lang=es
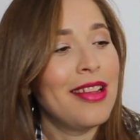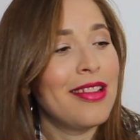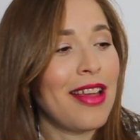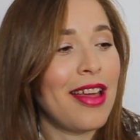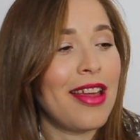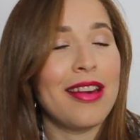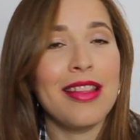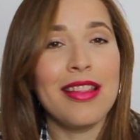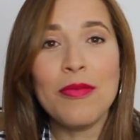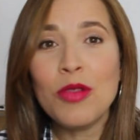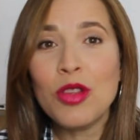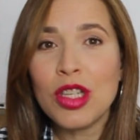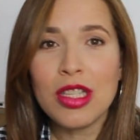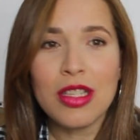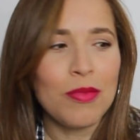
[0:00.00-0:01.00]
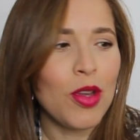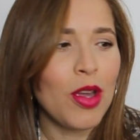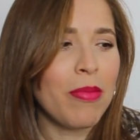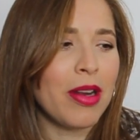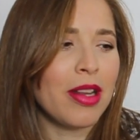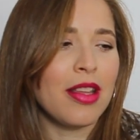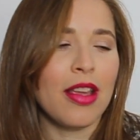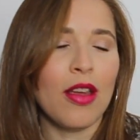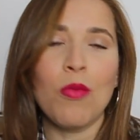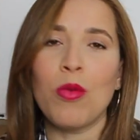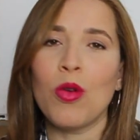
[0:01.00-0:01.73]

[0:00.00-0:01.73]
O sea, rende muchísimo y aparte que es un